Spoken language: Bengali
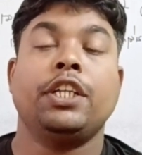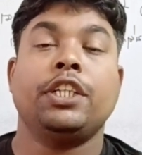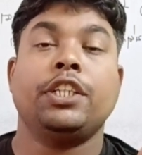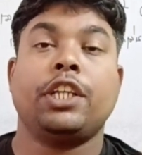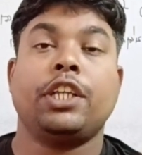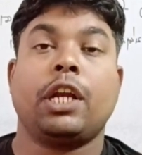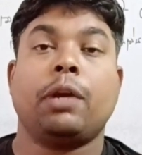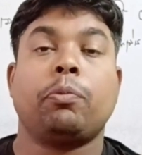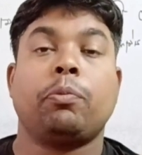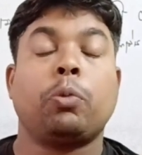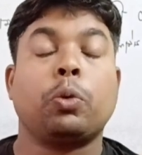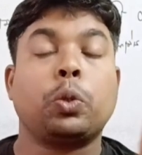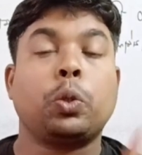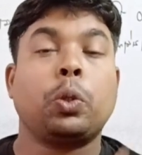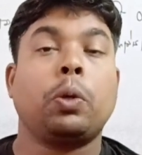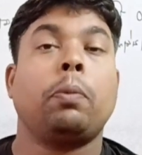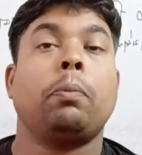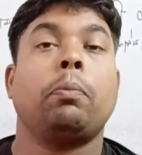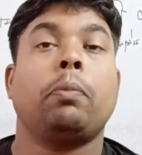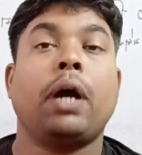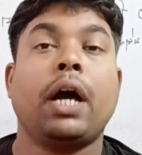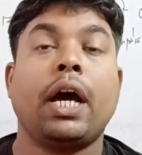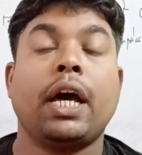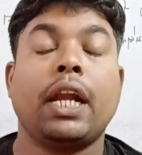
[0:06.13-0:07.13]
যারা
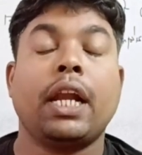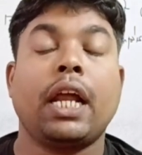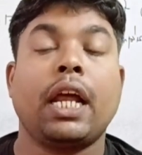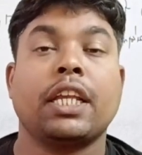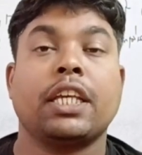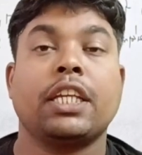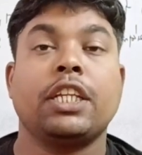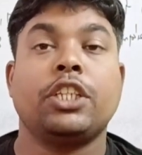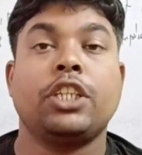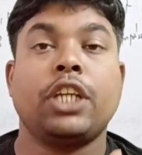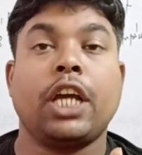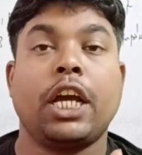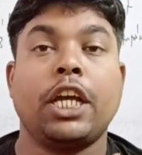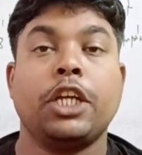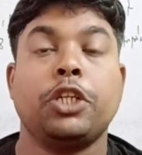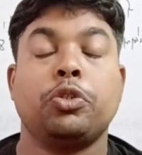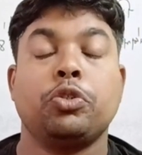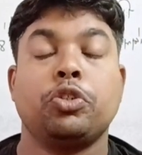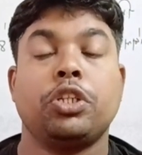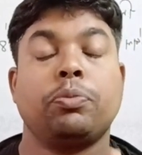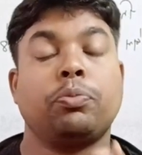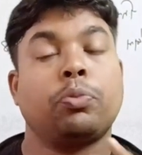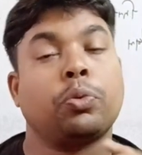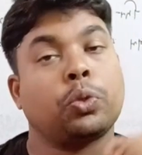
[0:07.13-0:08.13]
প্রথমবার আর কি চাইছো
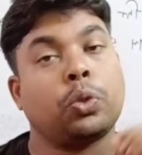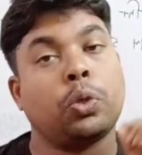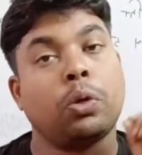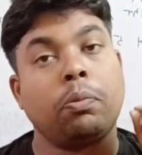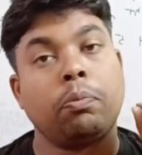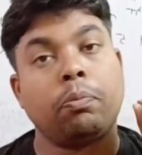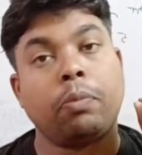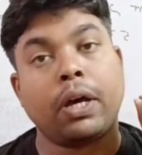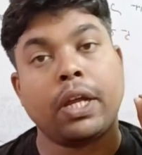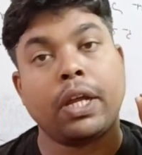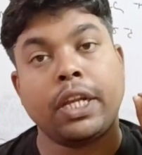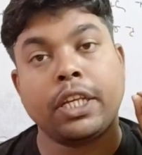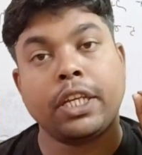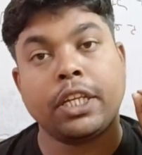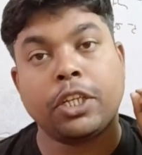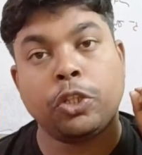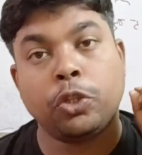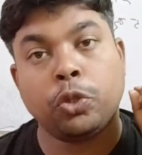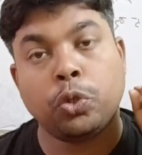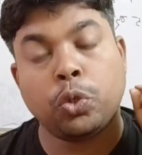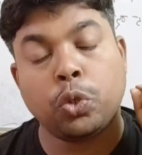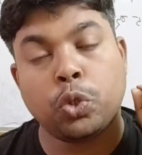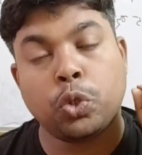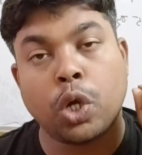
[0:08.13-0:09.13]
যে প্রথমবারেই
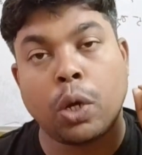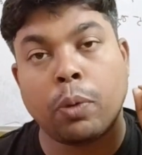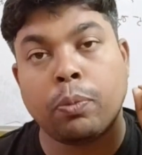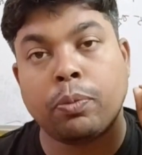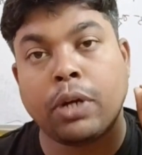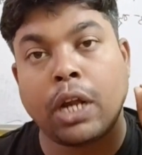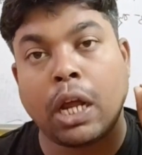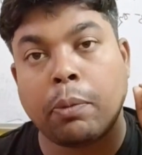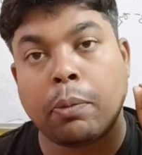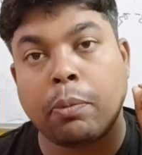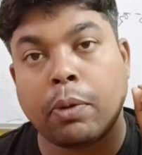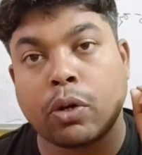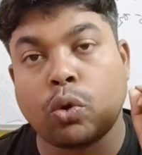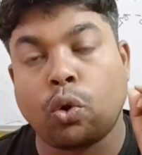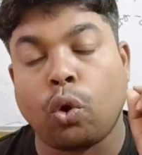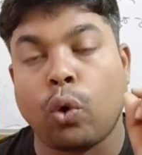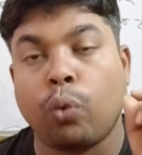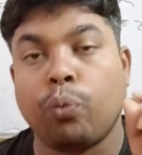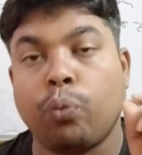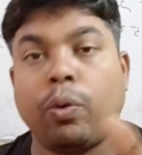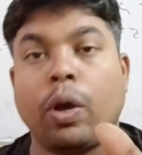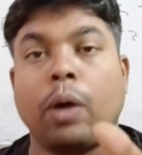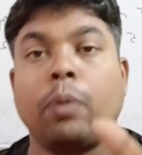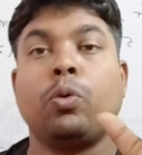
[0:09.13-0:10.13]
কিন্তু জবটা আমার
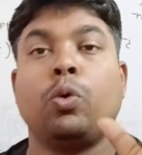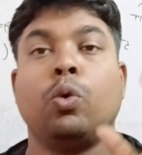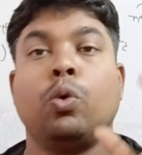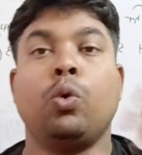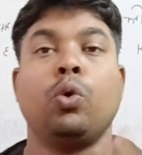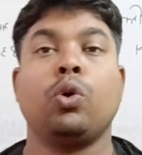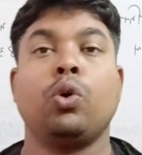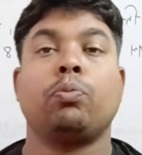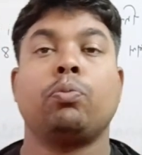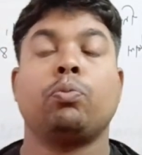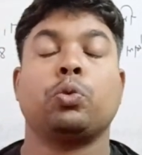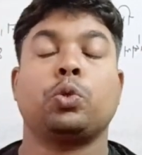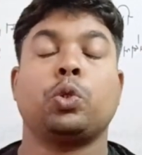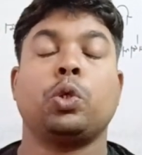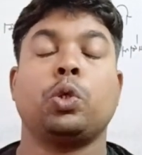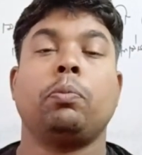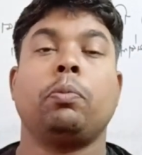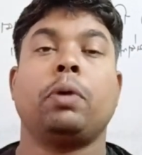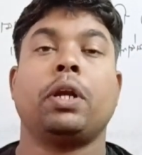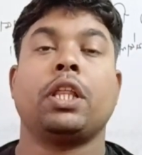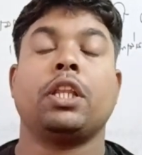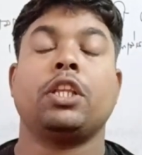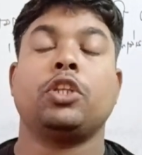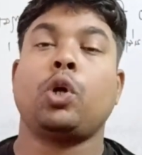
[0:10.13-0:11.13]
কনফার্ম হোক প্রথমবারে